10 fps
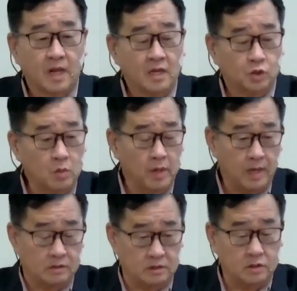所以我们要
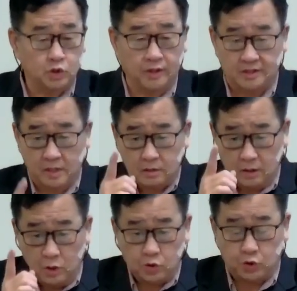支取神
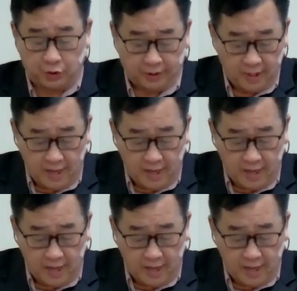应许。